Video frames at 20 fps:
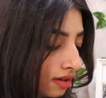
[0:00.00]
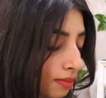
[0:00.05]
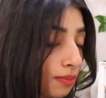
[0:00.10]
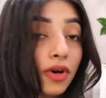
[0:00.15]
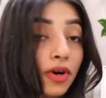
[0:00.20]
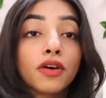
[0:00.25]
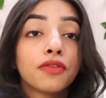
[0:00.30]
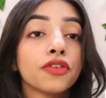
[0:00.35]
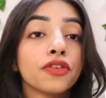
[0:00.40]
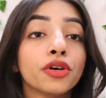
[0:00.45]

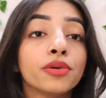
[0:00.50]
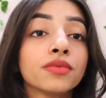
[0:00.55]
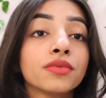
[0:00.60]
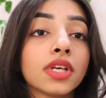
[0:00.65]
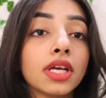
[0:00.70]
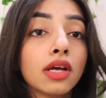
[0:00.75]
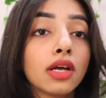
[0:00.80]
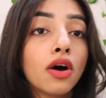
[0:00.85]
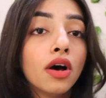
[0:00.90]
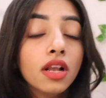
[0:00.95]

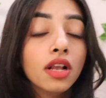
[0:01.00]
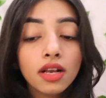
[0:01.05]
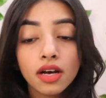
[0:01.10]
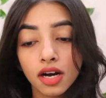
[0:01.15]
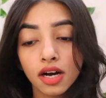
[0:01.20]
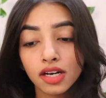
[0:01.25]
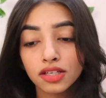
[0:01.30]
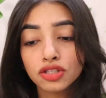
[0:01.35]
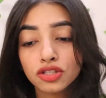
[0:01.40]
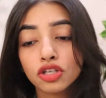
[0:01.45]
परफ्यूम्स एंड ऑल
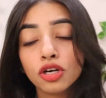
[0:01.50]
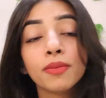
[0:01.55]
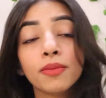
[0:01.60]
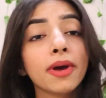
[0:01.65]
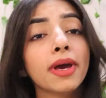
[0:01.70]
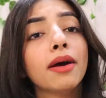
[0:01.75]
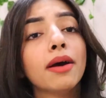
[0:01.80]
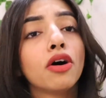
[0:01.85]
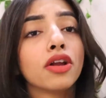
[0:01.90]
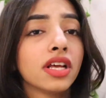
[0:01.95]
सो
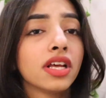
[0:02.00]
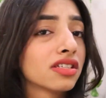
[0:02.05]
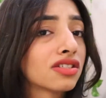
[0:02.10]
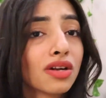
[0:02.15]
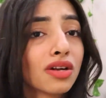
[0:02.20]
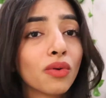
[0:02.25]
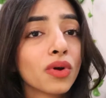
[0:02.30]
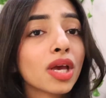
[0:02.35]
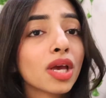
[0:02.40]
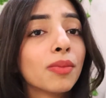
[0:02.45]
मैं
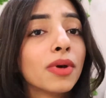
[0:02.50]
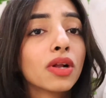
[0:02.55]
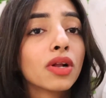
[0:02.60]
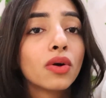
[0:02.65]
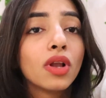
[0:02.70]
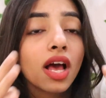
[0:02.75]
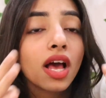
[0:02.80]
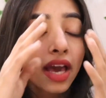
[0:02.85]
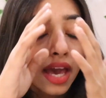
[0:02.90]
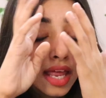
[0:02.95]
ऑनेस्ट रहूंगी
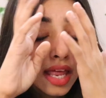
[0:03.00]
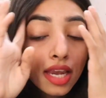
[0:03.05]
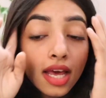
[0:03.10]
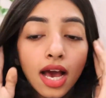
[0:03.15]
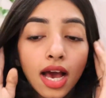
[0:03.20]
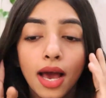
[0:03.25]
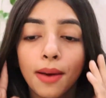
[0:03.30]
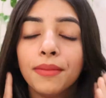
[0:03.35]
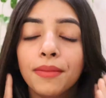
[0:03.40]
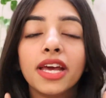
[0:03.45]
बिल्कुल अगेन
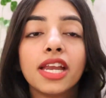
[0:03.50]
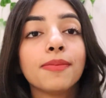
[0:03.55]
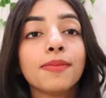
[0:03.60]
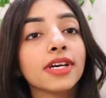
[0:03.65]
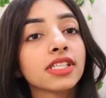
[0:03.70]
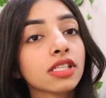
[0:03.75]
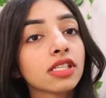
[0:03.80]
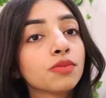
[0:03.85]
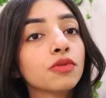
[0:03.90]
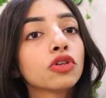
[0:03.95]
मेरे
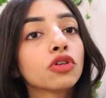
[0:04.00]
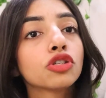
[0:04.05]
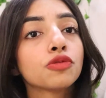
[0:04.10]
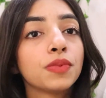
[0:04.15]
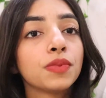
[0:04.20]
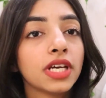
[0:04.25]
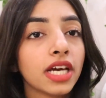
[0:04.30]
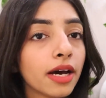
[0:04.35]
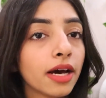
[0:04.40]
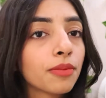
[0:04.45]
पास इसमें
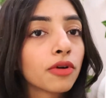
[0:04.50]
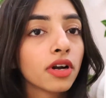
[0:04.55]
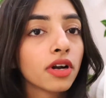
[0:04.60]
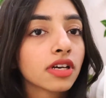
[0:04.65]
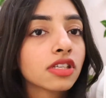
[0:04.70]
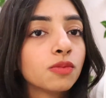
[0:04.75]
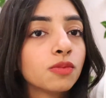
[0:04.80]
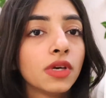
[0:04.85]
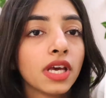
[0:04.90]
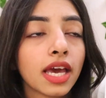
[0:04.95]
कुछ आर
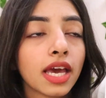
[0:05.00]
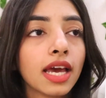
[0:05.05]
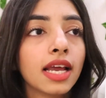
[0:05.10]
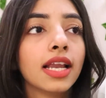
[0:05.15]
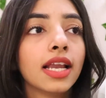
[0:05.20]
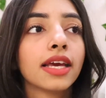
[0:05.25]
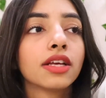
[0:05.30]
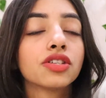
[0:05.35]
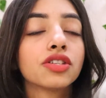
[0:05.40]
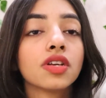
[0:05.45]
प्रोडक्ट्स भी
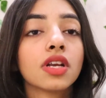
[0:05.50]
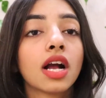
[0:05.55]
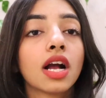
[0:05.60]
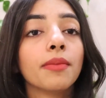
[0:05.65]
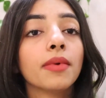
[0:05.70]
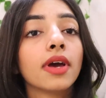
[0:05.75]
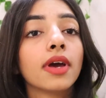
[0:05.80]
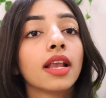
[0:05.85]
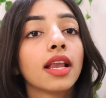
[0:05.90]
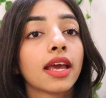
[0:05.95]
है लाइक like,
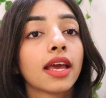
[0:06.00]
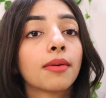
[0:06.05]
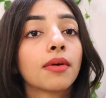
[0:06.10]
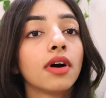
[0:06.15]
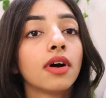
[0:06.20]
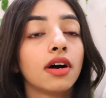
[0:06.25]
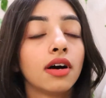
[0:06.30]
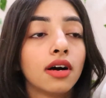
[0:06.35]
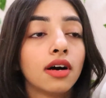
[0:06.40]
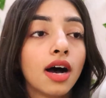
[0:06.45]
जिनका मैं लाइक
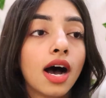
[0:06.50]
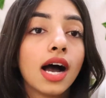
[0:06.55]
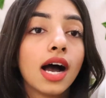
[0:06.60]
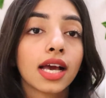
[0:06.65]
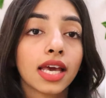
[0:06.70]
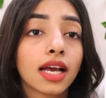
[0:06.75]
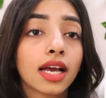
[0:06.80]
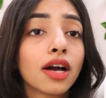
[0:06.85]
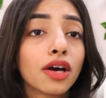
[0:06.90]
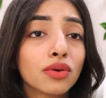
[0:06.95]
like, uh,
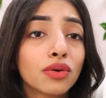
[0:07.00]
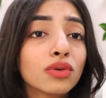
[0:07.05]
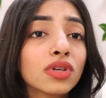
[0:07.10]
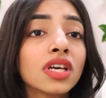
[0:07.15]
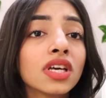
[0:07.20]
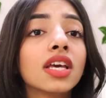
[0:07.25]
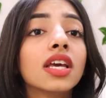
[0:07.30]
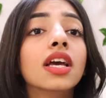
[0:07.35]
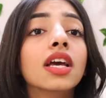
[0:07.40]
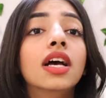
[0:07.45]
आगे
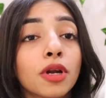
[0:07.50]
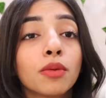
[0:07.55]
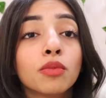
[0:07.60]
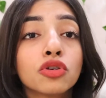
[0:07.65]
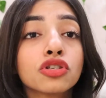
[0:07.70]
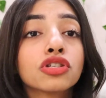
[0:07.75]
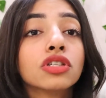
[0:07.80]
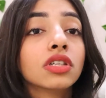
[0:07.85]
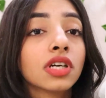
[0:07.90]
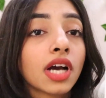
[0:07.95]
करूंगी
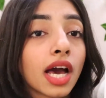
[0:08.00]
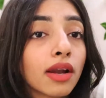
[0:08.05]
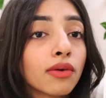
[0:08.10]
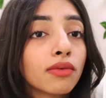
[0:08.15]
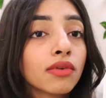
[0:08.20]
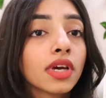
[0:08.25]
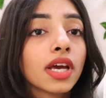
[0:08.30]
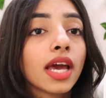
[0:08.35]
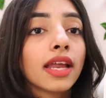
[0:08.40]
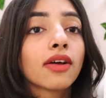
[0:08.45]
प्रमोशन
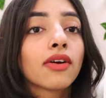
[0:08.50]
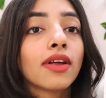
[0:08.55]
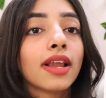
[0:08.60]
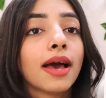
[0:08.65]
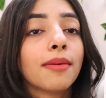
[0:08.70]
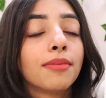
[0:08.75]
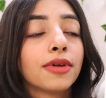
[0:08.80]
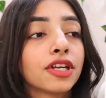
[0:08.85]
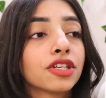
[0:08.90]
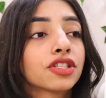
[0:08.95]
करूंगी एंड
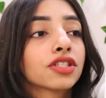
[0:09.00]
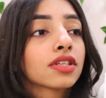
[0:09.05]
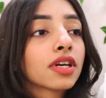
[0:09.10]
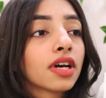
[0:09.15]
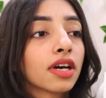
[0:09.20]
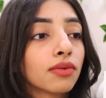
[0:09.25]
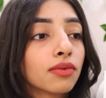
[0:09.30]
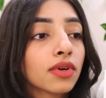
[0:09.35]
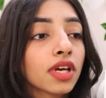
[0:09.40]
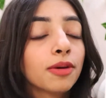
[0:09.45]
कोलेबोरेशन
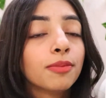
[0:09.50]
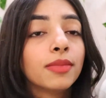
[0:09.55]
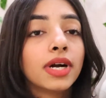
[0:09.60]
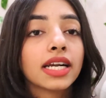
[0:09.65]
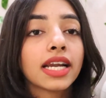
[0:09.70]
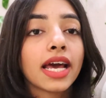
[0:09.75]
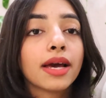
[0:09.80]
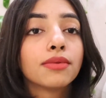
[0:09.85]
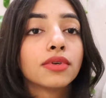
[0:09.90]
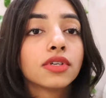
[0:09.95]
करूंगी
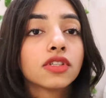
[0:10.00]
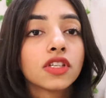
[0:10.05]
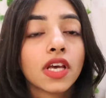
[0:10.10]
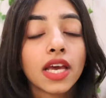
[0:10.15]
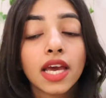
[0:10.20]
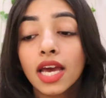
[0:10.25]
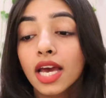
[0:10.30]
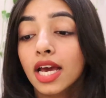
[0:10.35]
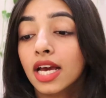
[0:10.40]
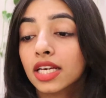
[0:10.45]
बट आई वुड
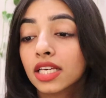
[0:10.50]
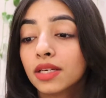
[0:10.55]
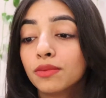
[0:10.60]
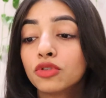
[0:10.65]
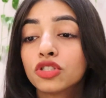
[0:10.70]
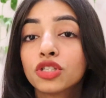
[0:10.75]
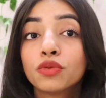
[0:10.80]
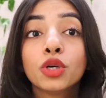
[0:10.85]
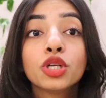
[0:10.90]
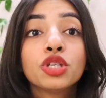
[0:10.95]
से कि
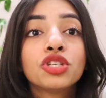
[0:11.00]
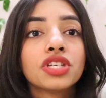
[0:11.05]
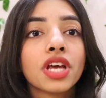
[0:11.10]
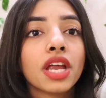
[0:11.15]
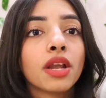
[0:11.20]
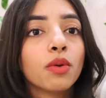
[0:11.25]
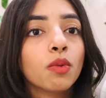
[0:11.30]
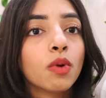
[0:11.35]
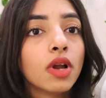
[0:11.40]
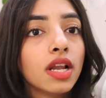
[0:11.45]
मुझे वो
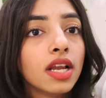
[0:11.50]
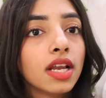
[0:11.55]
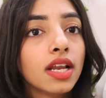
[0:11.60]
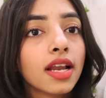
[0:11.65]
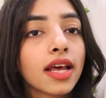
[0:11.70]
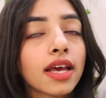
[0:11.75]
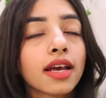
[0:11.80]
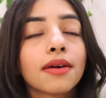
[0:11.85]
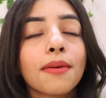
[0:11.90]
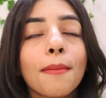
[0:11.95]
जेनवनली
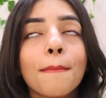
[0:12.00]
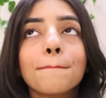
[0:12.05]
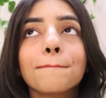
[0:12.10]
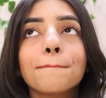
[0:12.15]
लाइक